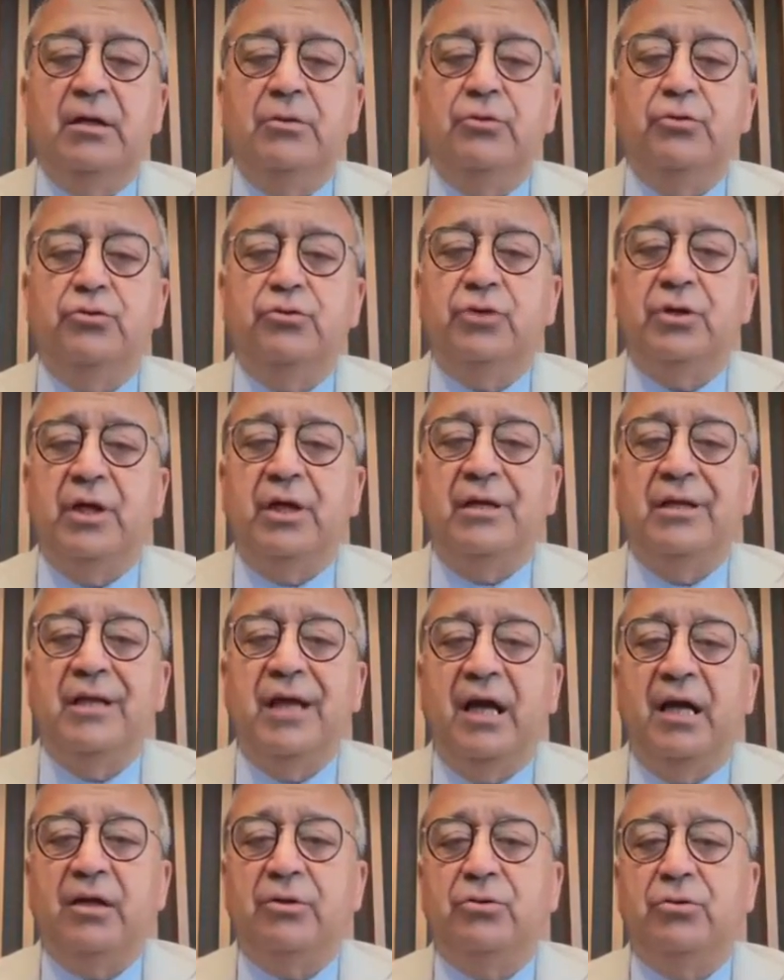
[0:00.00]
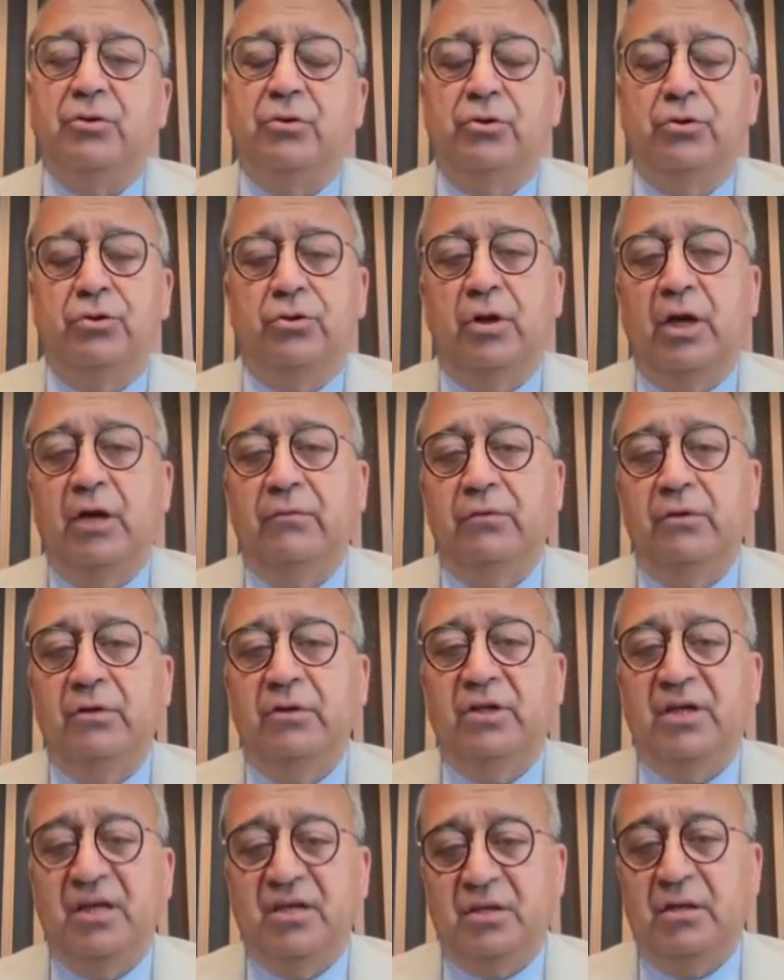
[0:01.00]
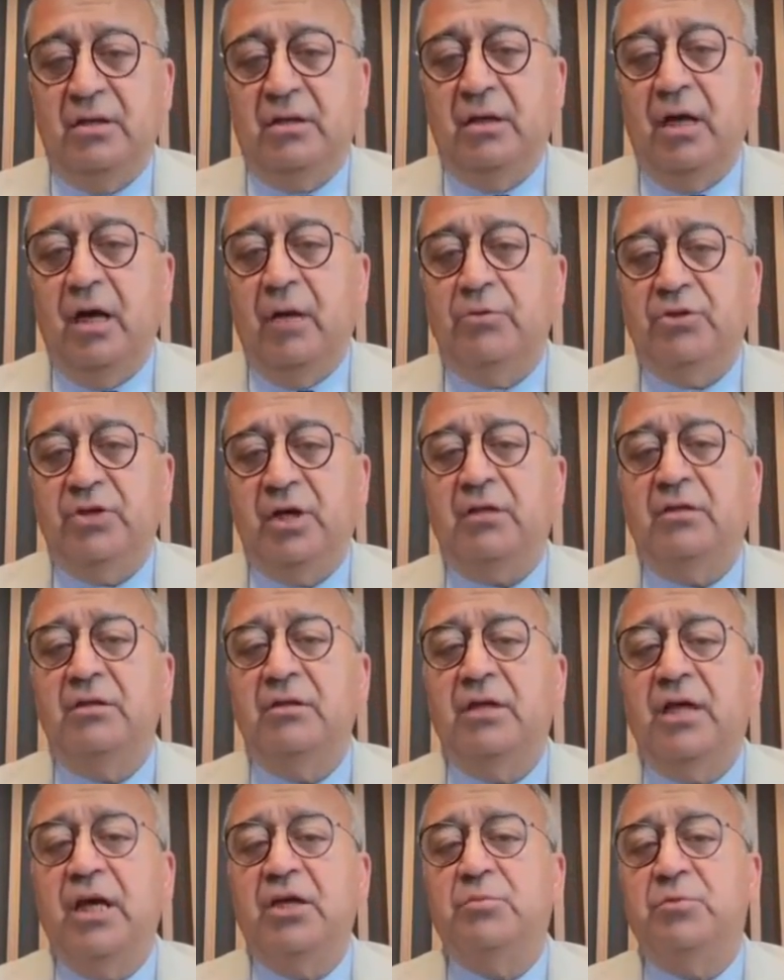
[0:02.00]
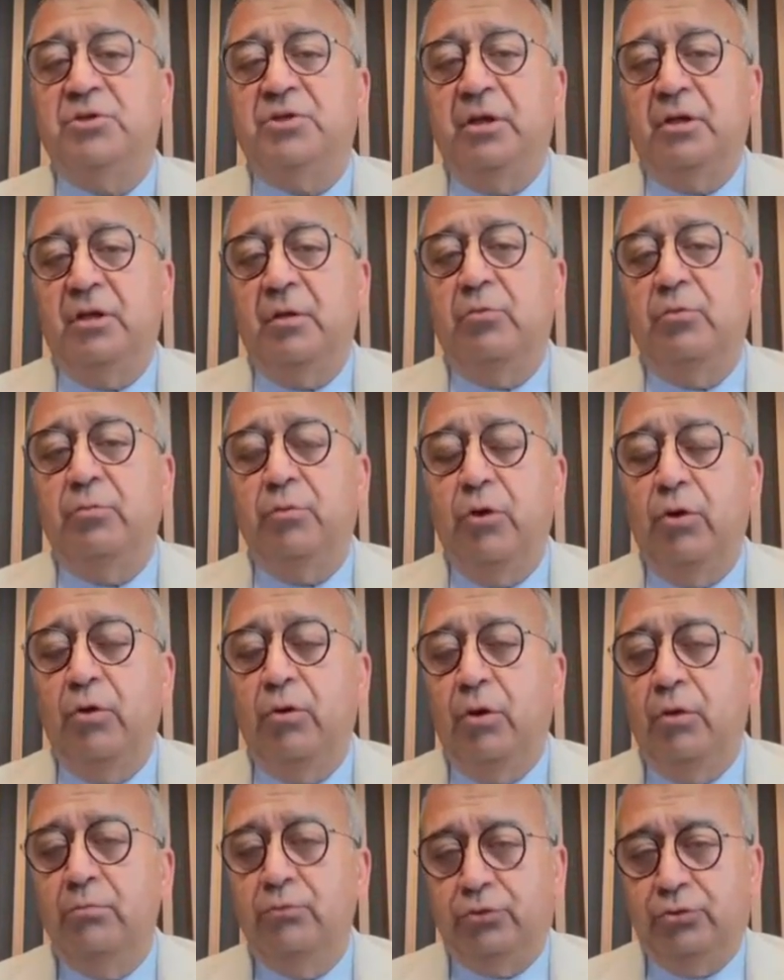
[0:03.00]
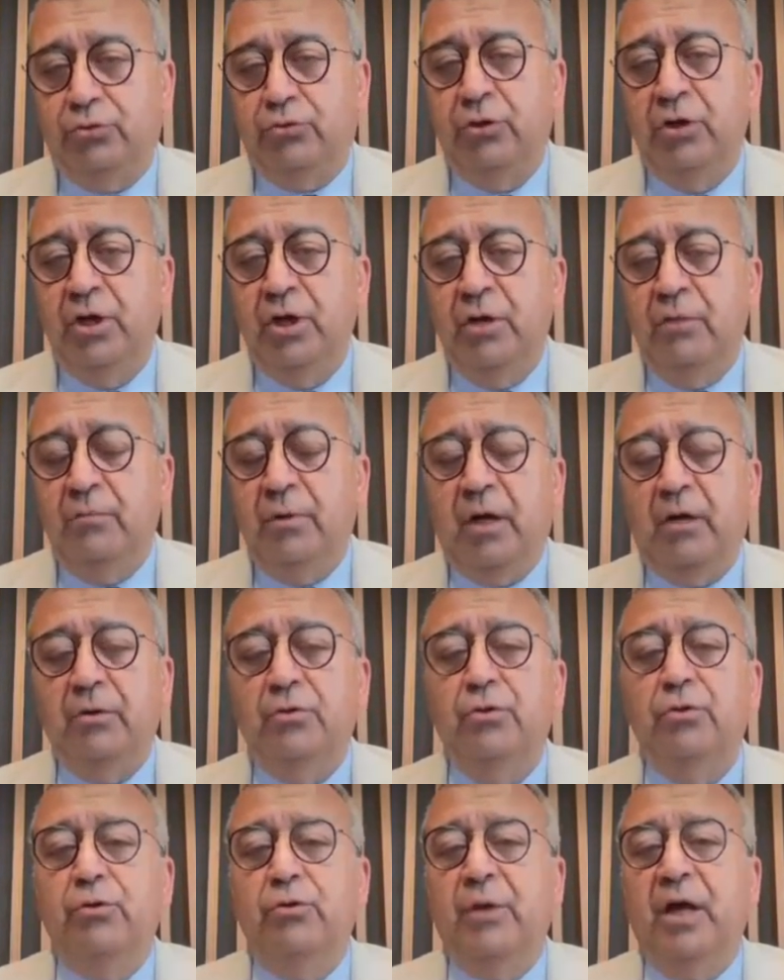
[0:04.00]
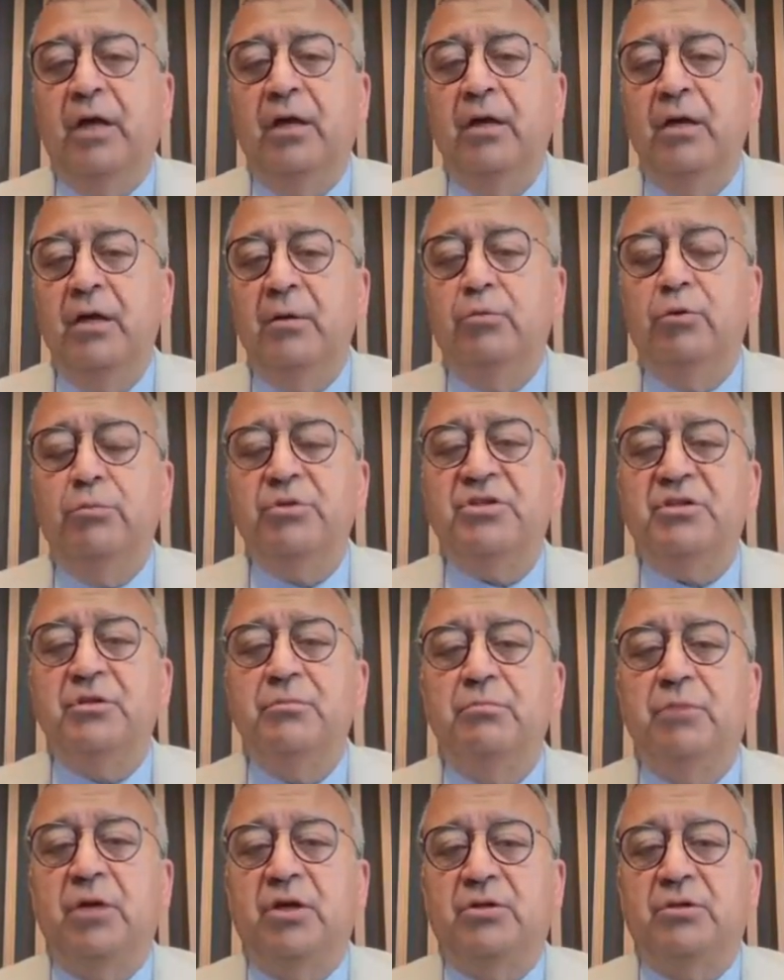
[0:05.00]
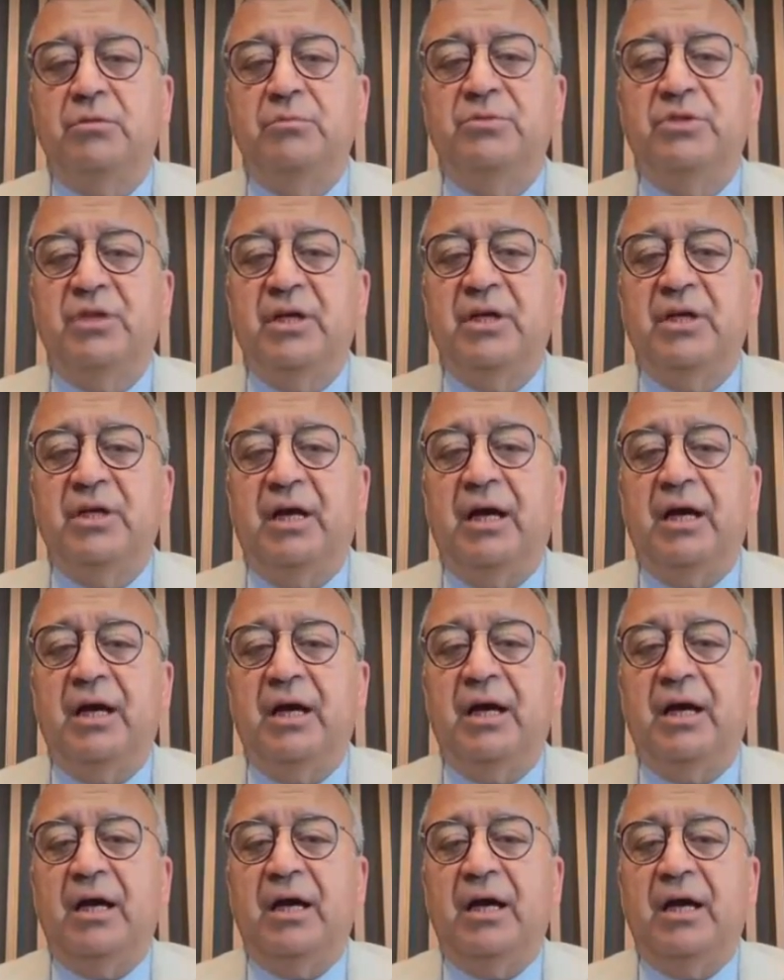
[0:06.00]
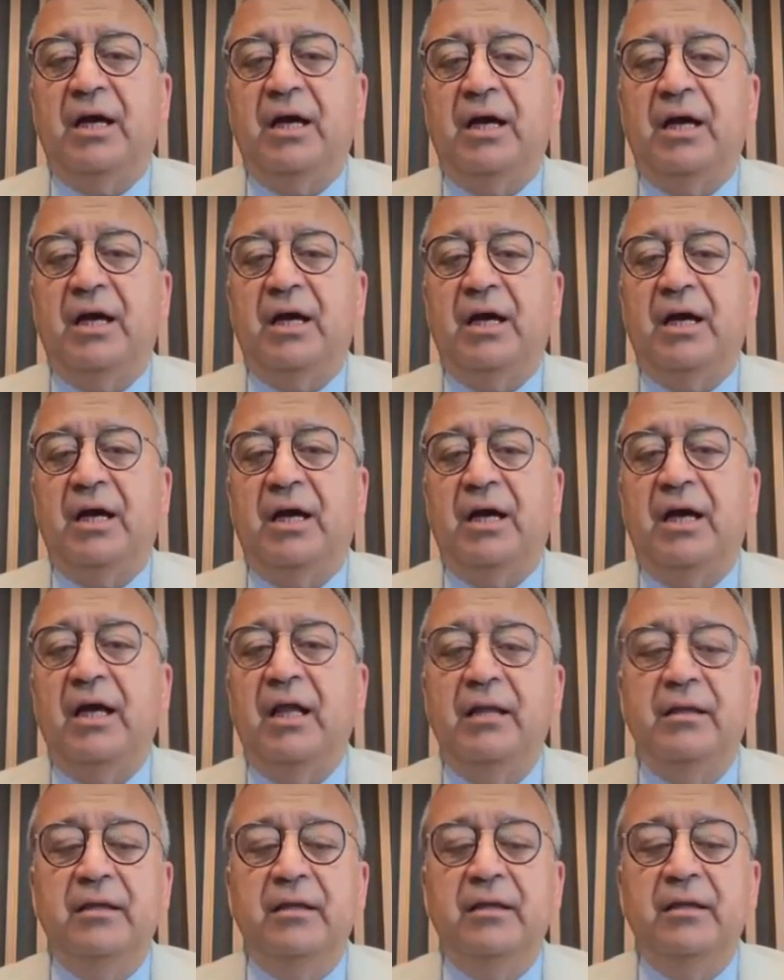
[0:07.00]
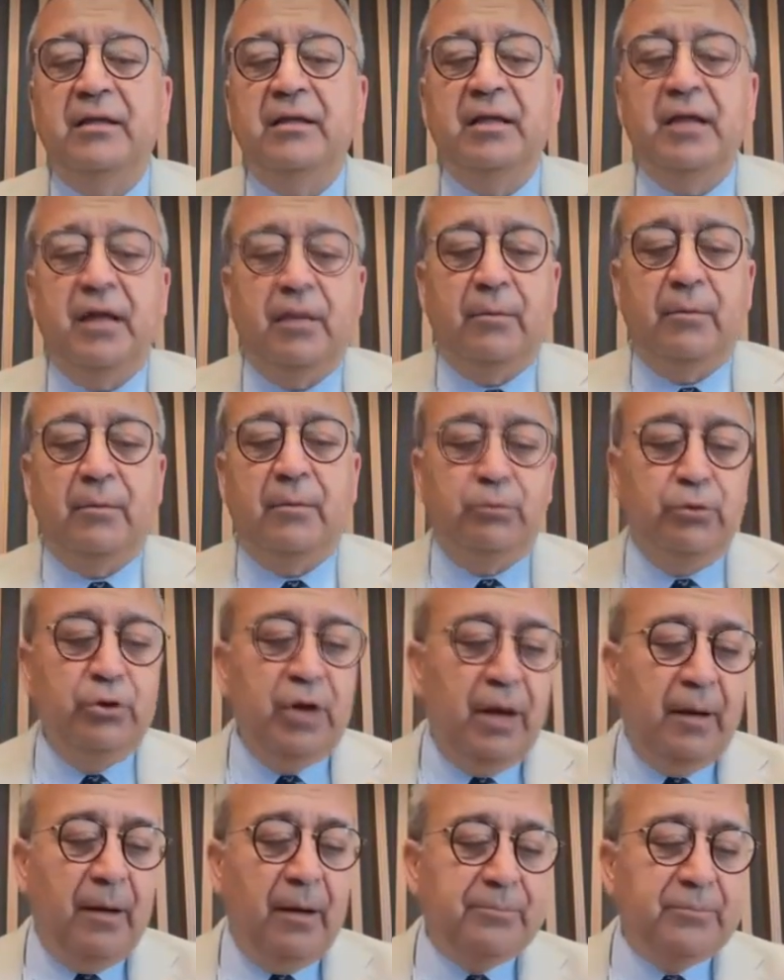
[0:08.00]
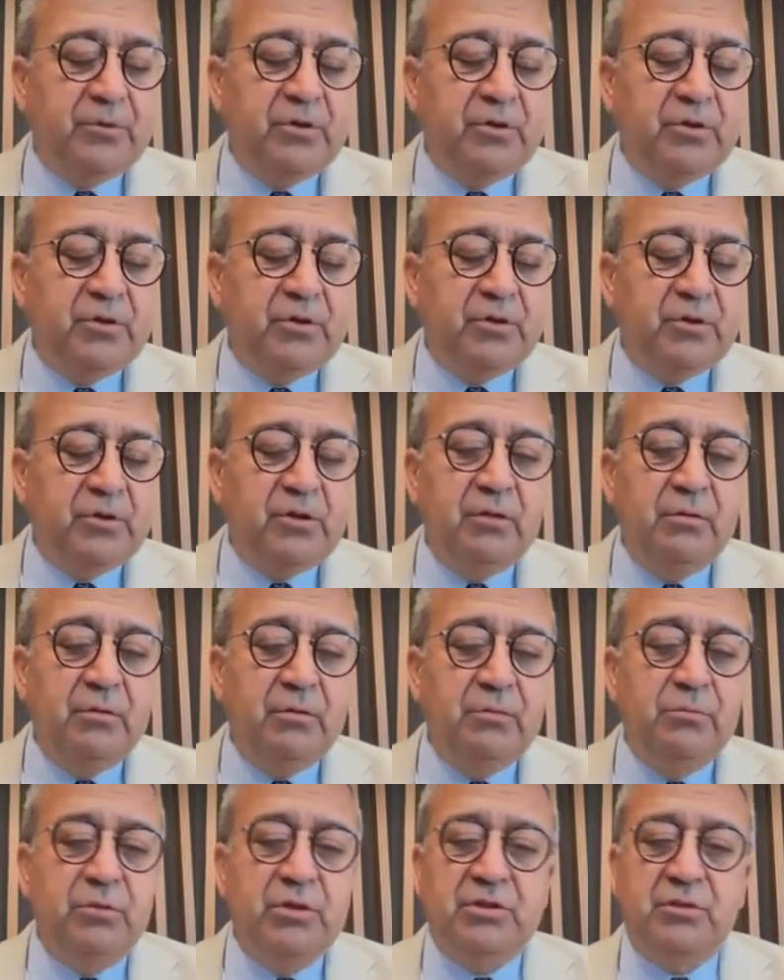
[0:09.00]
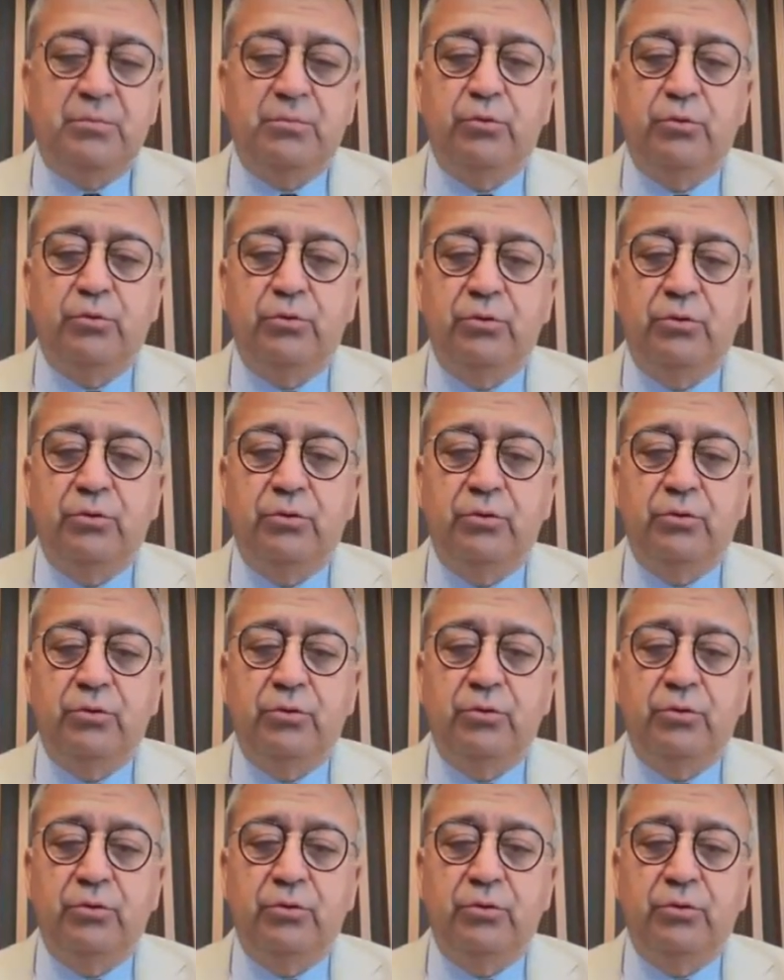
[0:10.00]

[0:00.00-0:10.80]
üzerine düşen her türlü görevi kesinlikle yapacaktır. Geçmişte de bu böyle olmuştur. Bakın Uğur Bey, bu bizim başımıza gelenler, bu yaptığımız, bu